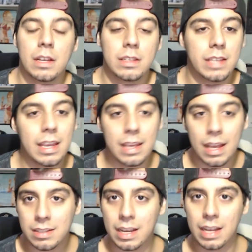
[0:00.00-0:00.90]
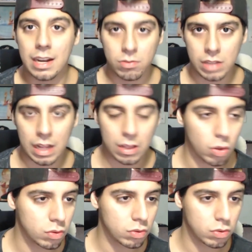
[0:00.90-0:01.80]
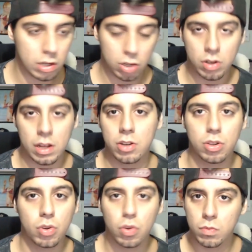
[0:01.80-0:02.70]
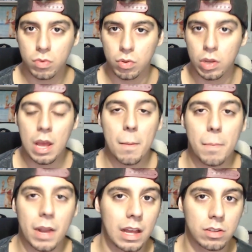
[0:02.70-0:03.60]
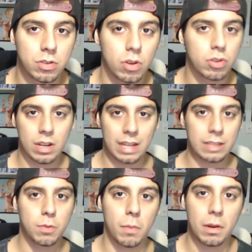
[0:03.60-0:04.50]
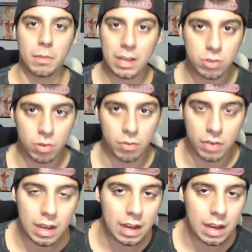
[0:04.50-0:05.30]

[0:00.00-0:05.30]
Se a EA está querendo juntar todos os questionários de todo mundo para solucionar esse problema e resolver,